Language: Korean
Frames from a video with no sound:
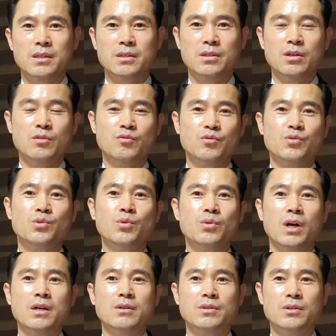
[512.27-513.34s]
그런 구조
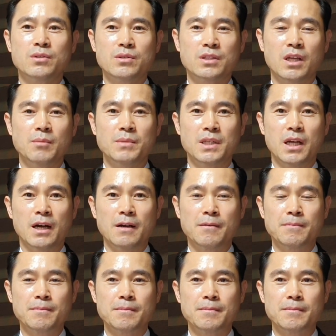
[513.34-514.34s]
광고를 뜻합니다.